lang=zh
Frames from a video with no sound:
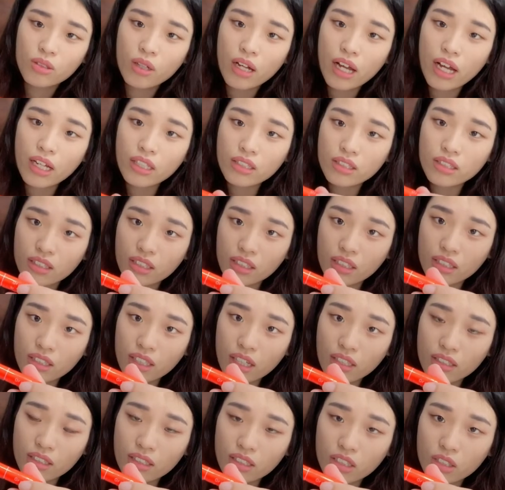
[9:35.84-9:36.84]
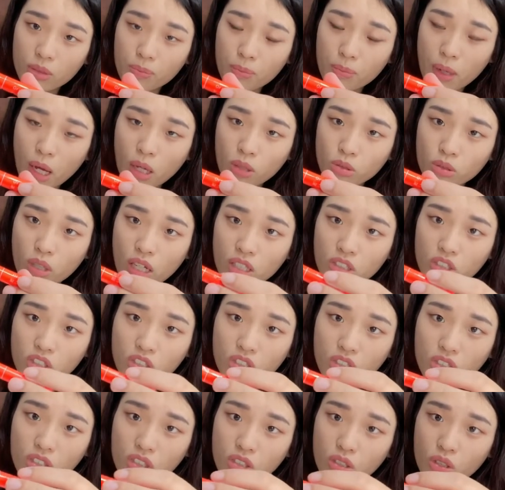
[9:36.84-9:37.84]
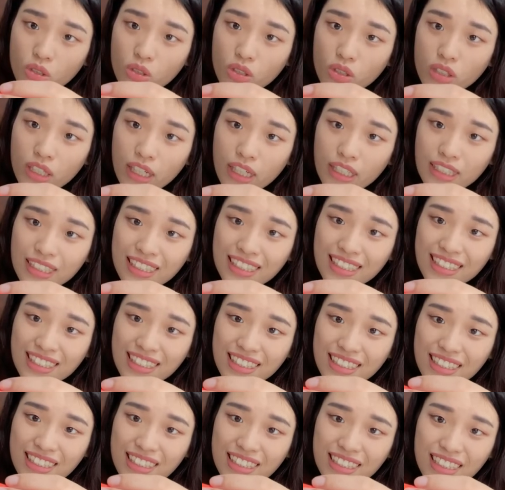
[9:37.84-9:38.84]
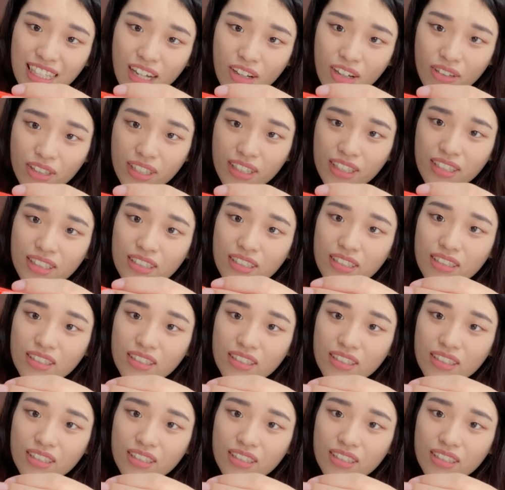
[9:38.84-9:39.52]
快抵到那个包装纸的时候就可以撕掉一个。